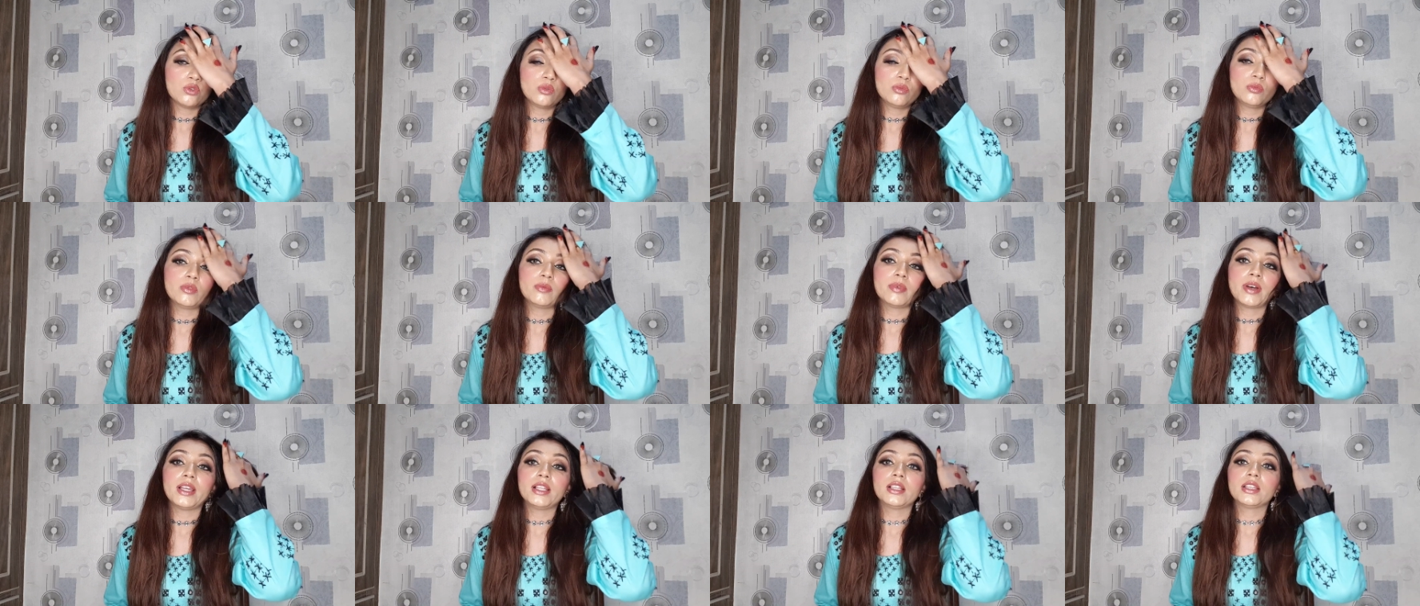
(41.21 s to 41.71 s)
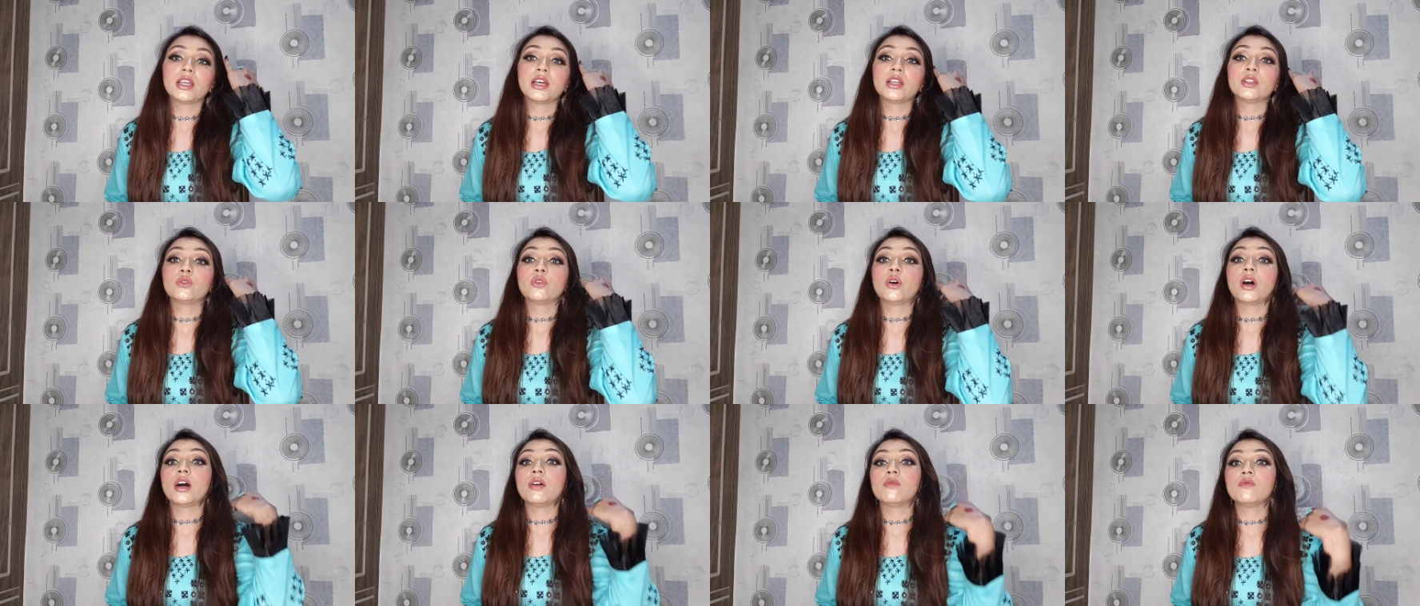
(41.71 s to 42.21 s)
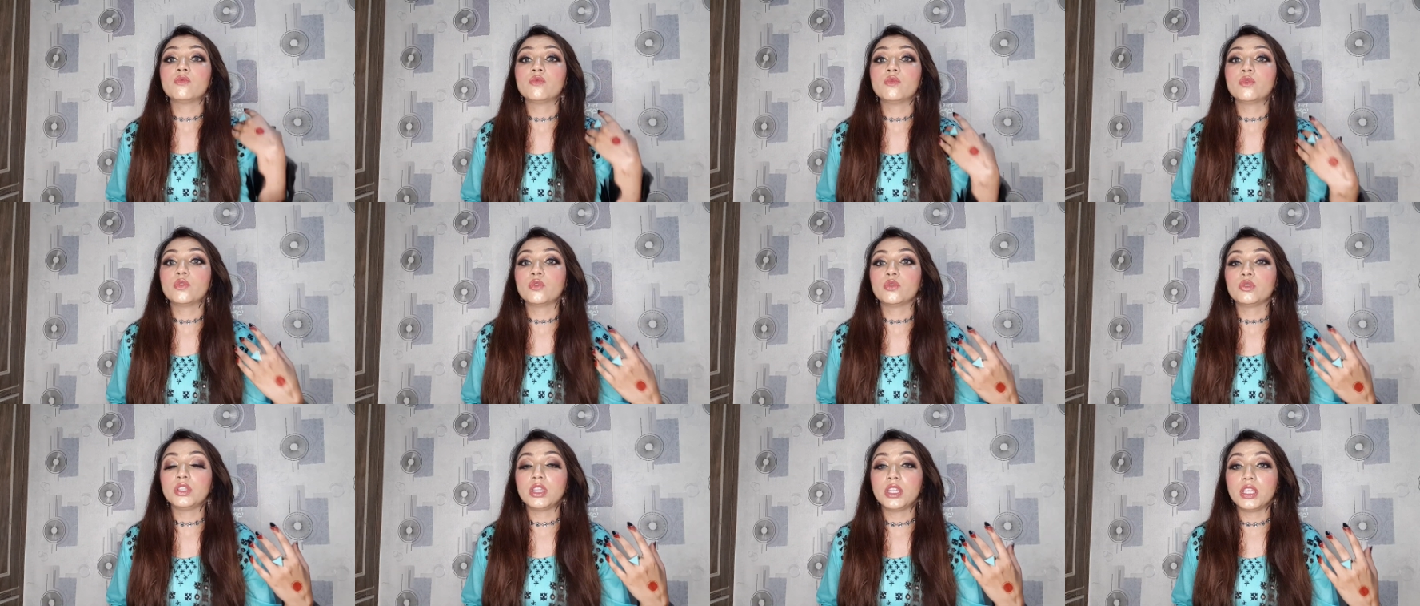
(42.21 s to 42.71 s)
क्यों मोबाइल था तो अब
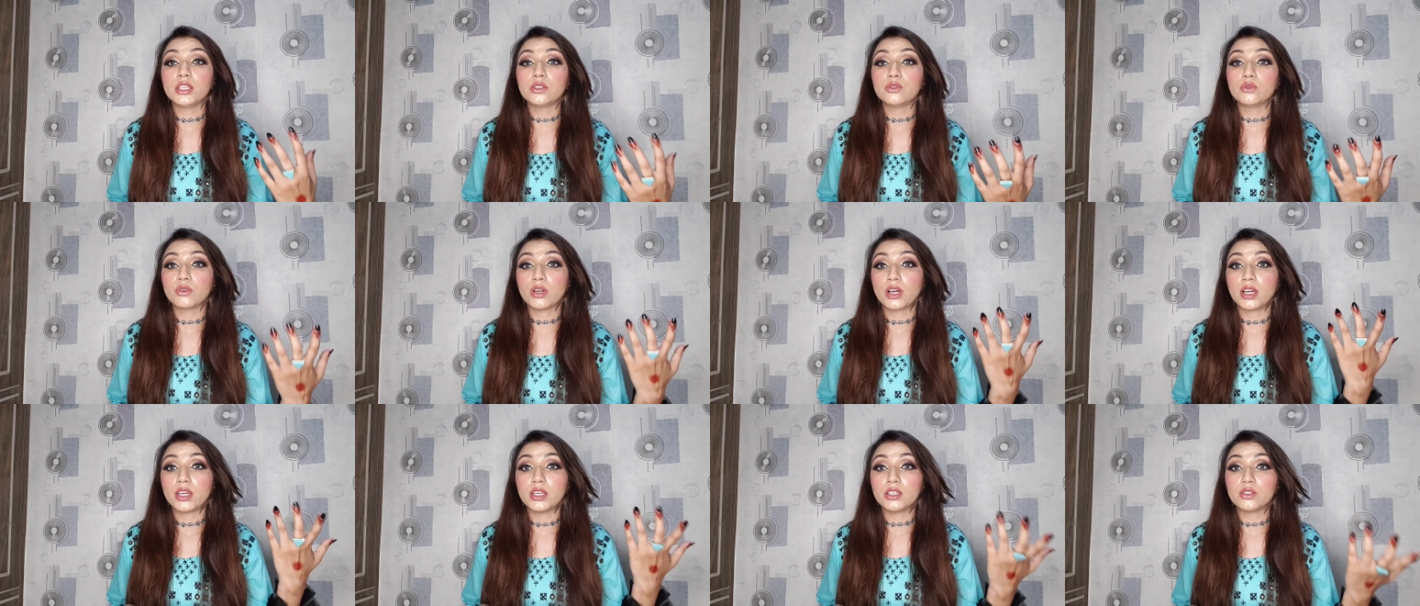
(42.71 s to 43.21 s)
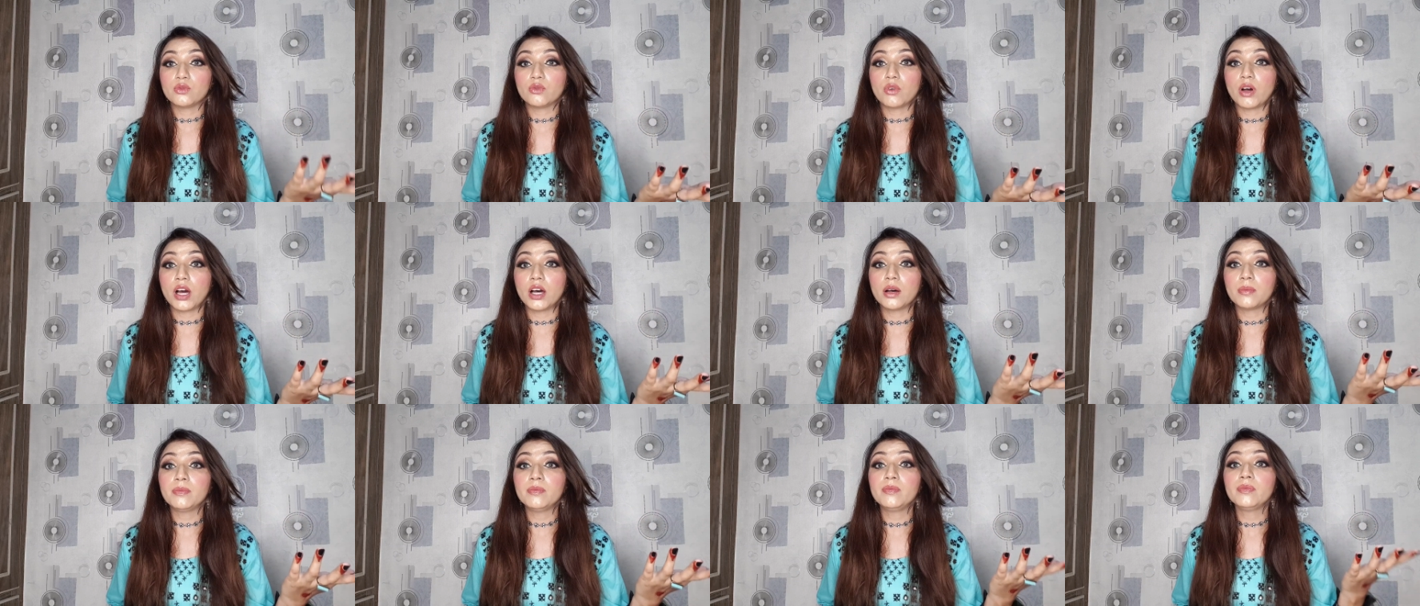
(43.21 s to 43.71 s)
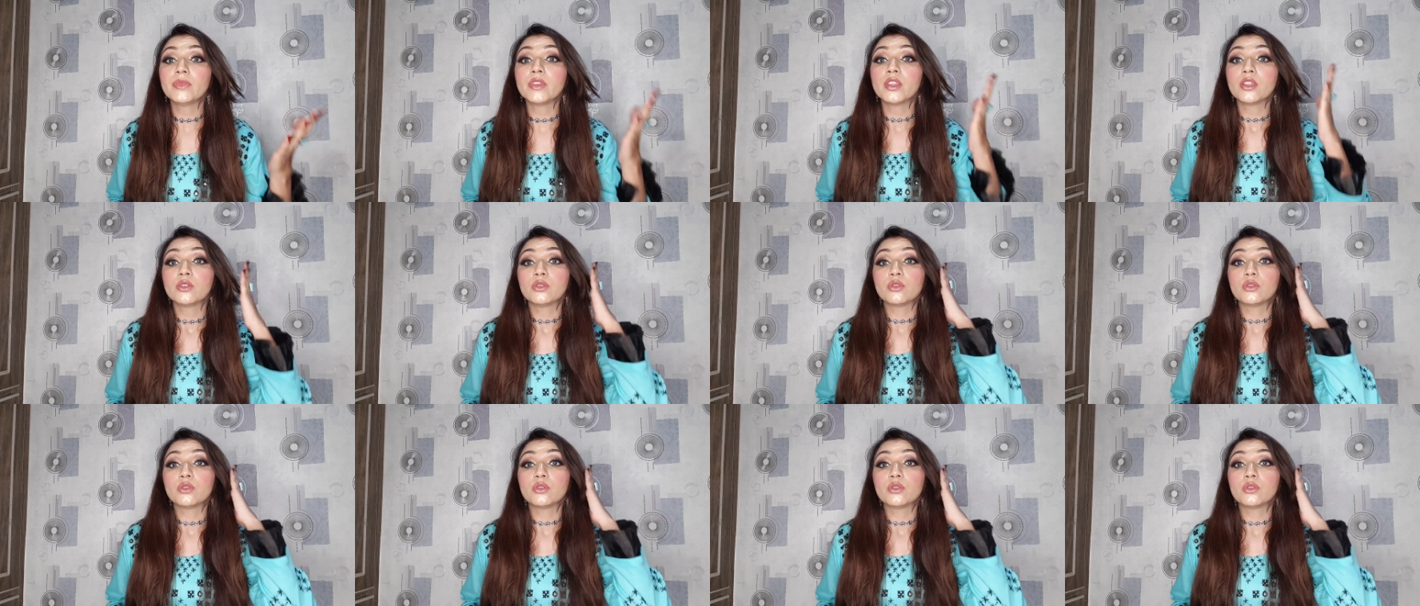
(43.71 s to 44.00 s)
वो दे चुका है जवाब